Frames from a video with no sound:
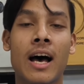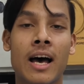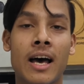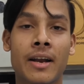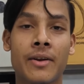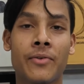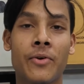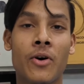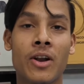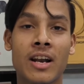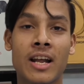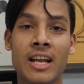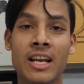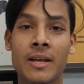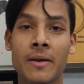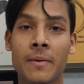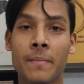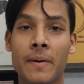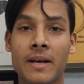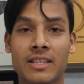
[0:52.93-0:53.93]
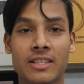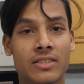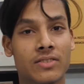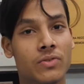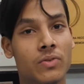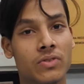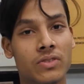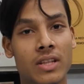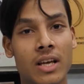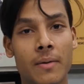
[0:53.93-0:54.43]
আর অনলাইনে পারচেস
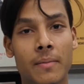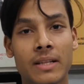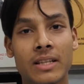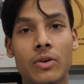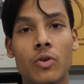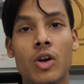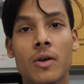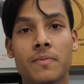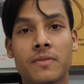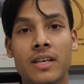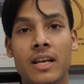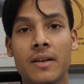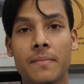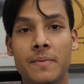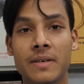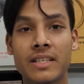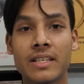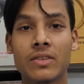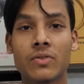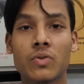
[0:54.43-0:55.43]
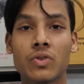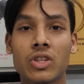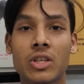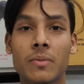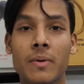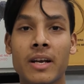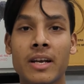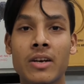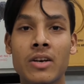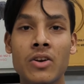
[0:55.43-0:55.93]
করতে আমাদের ওয়েবসাইটে ভিজিট করতে
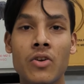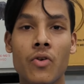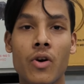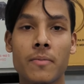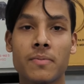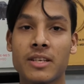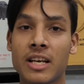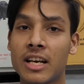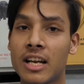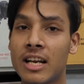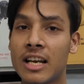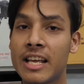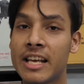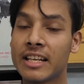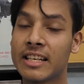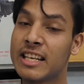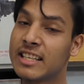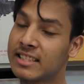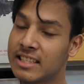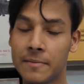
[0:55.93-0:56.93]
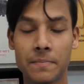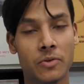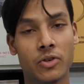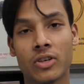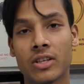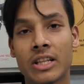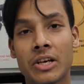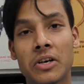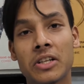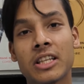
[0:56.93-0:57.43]
পারেন ওয়েবসাইটের লিঙ্ক
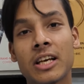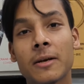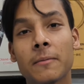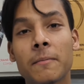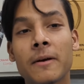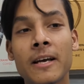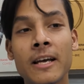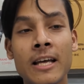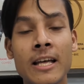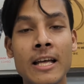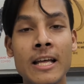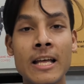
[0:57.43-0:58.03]
ডিসক্রিপশনে দেওয়া থাকবে